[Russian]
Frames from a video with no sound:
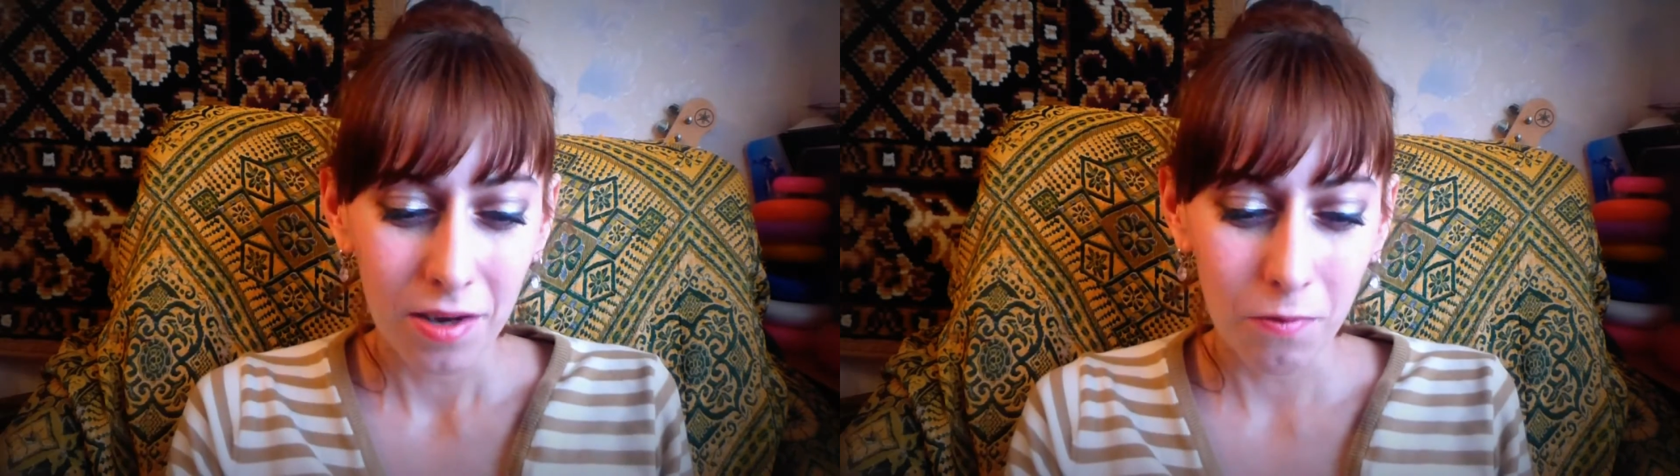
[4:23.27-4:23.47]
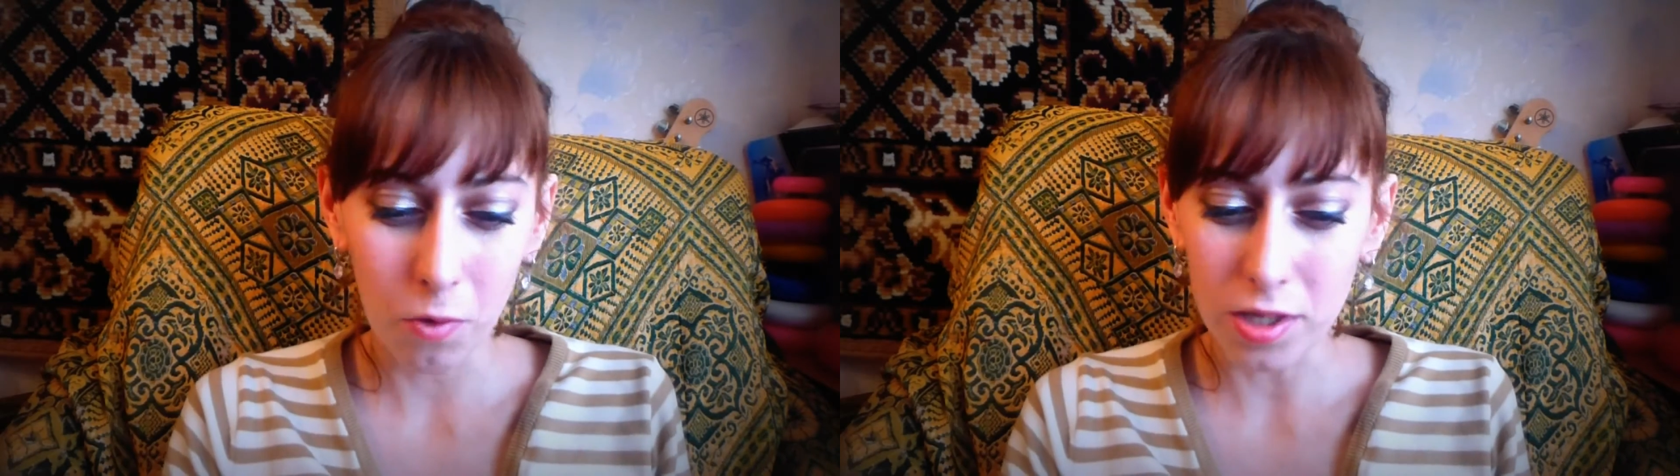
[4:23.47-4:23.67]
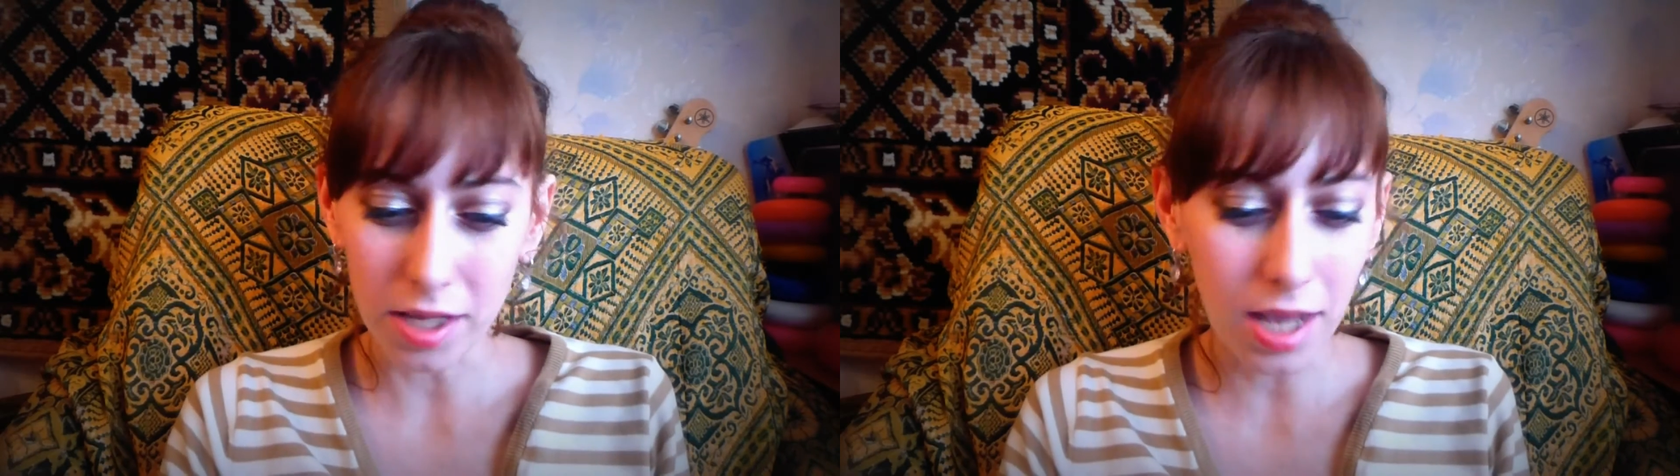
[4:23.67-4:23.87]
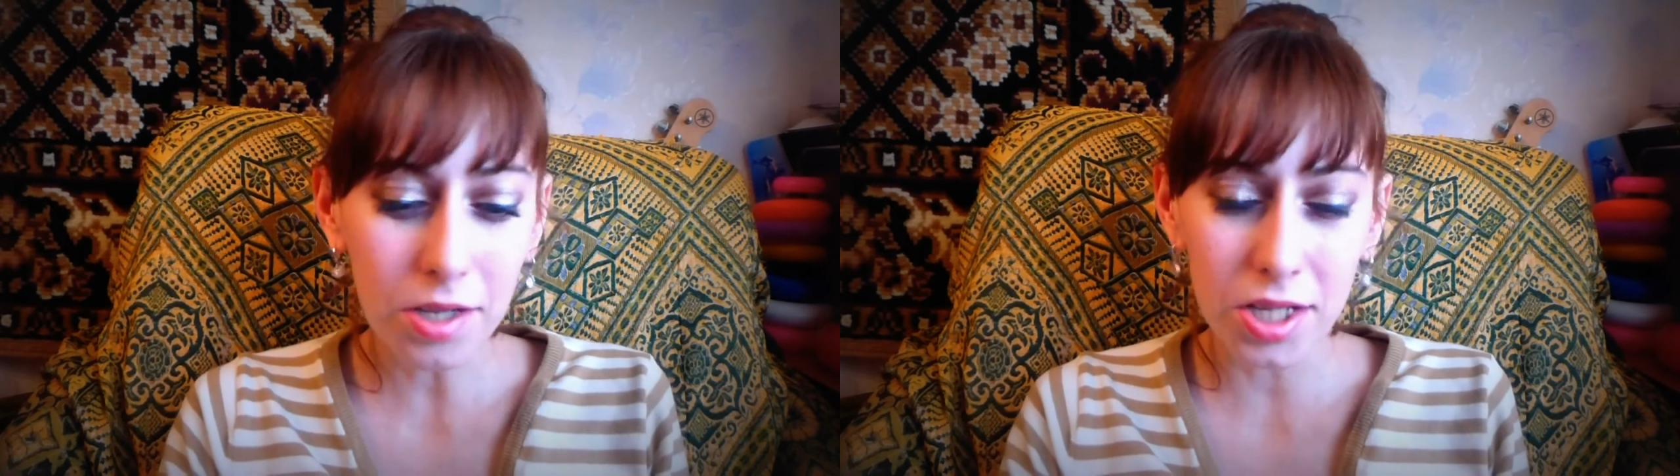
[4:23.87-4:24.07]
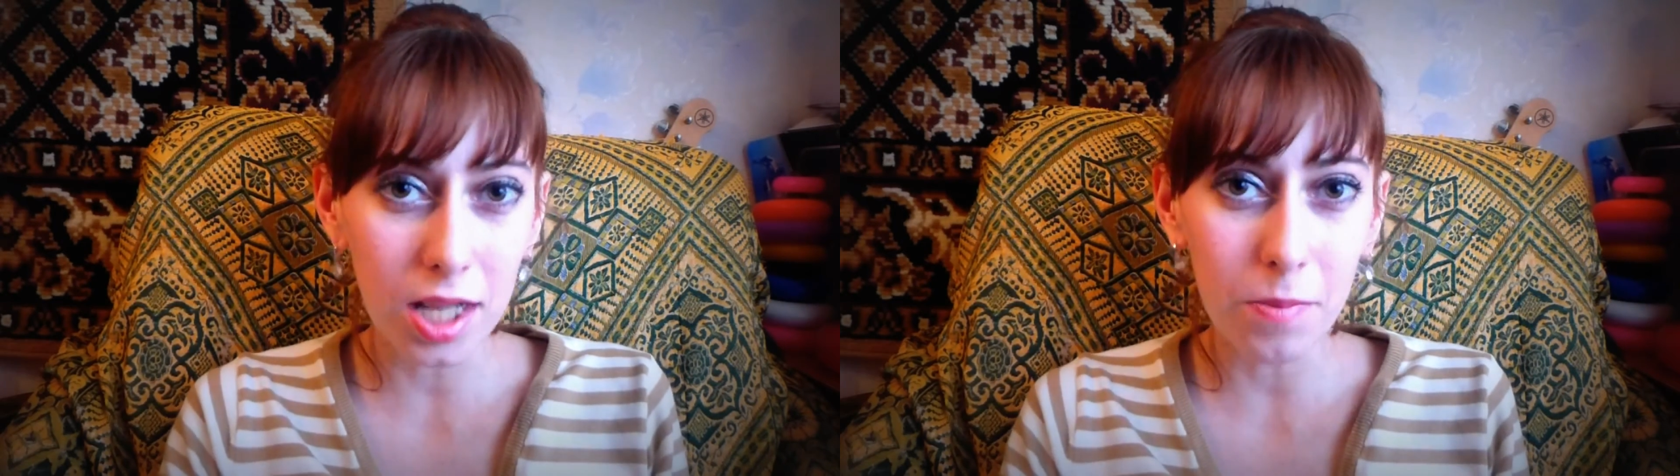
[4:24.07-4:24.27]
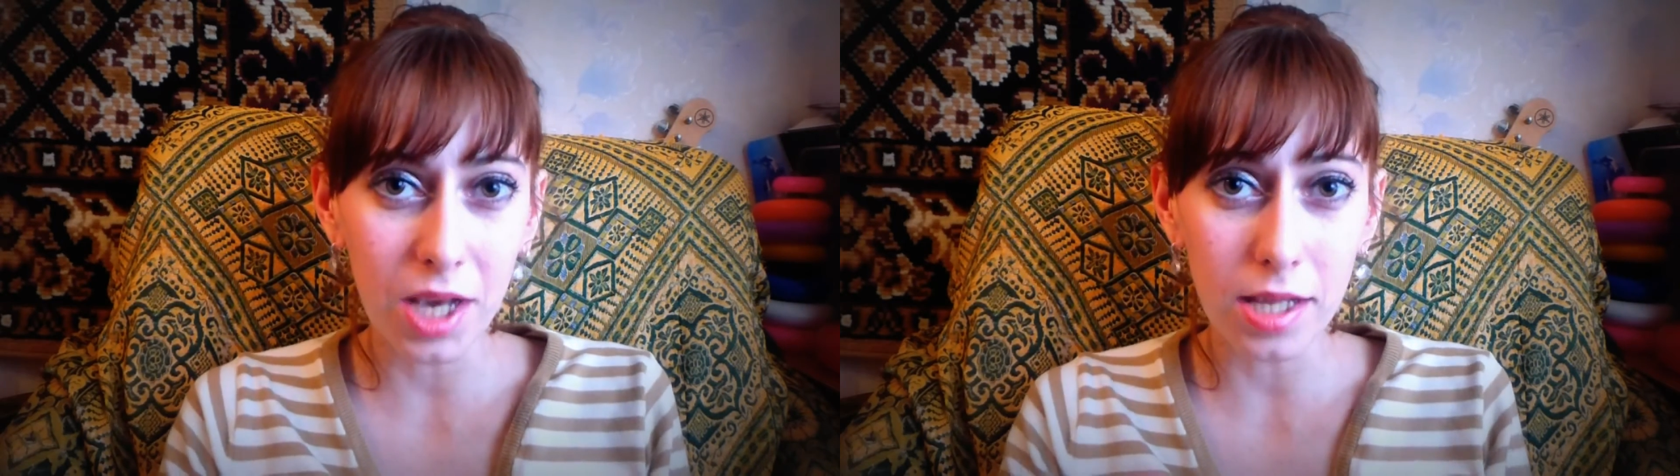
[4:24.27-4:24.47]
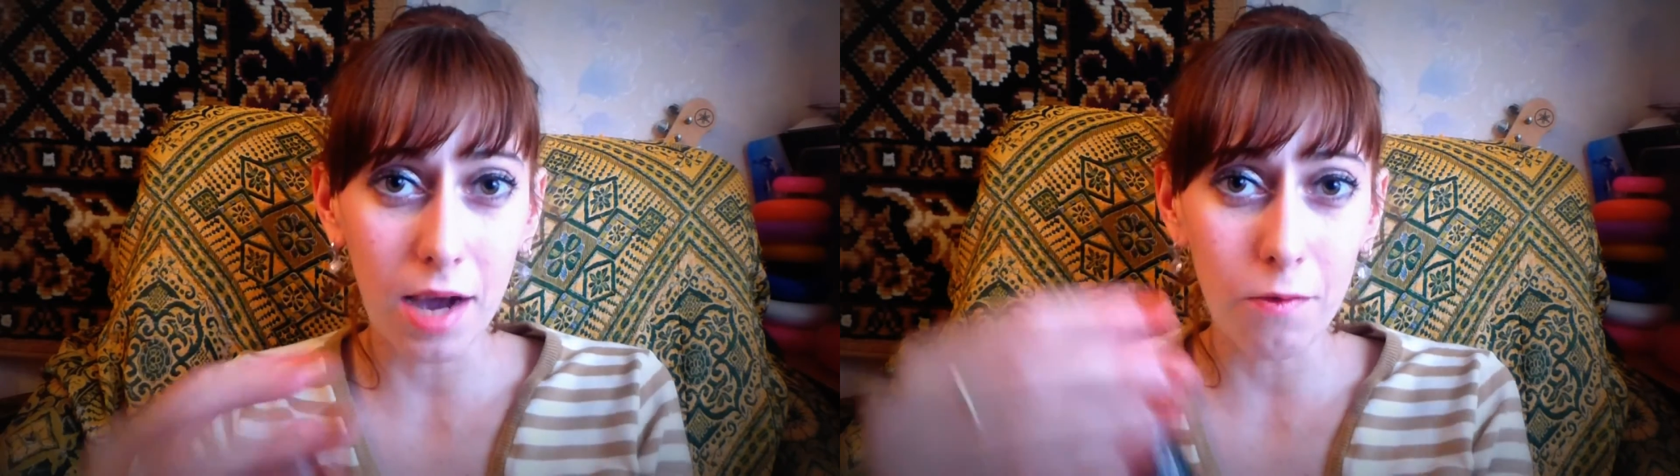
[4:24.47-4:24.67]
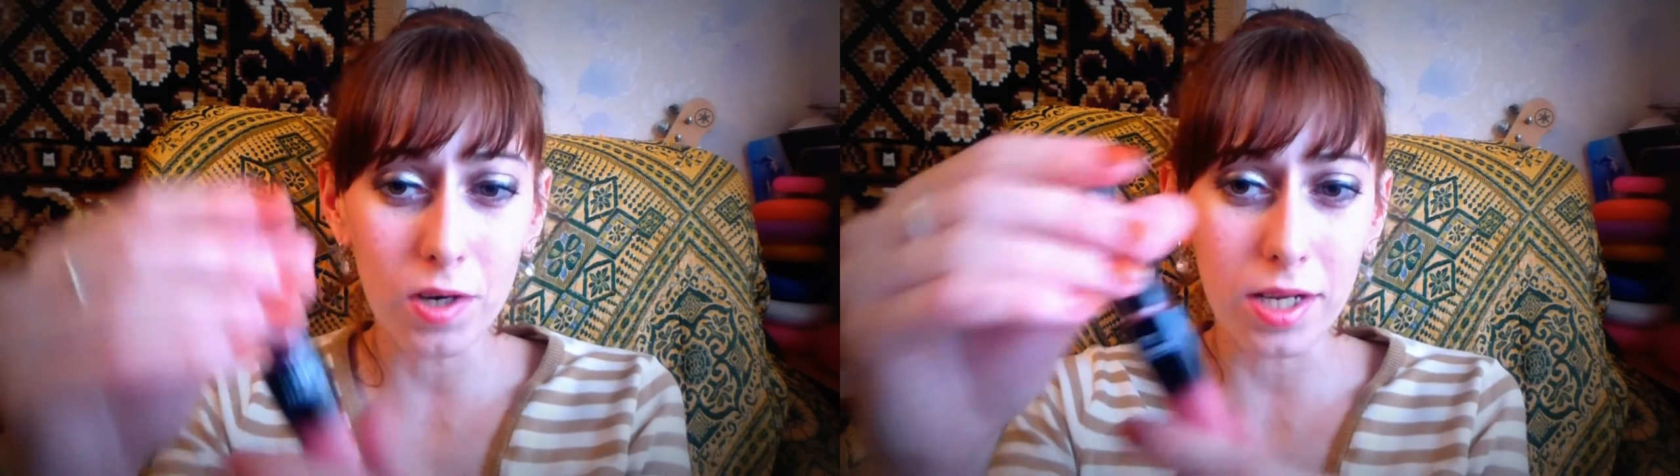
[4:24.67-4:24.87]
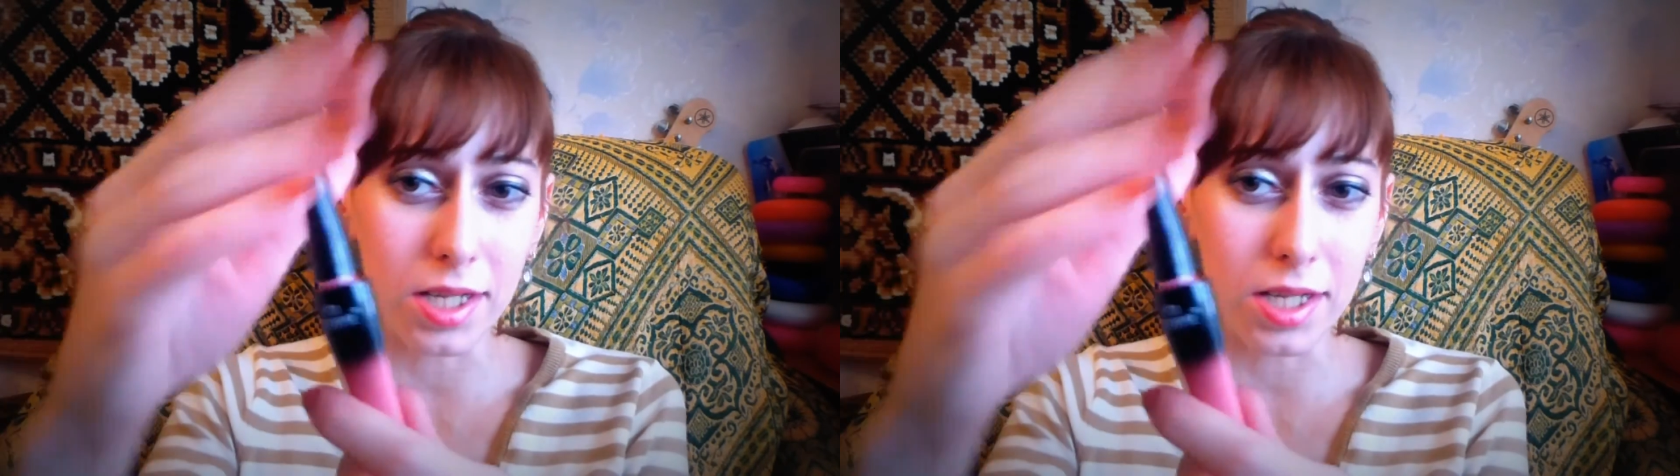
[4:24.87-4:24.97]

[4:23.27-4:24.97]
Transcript: Вот, а так в целом я довольна,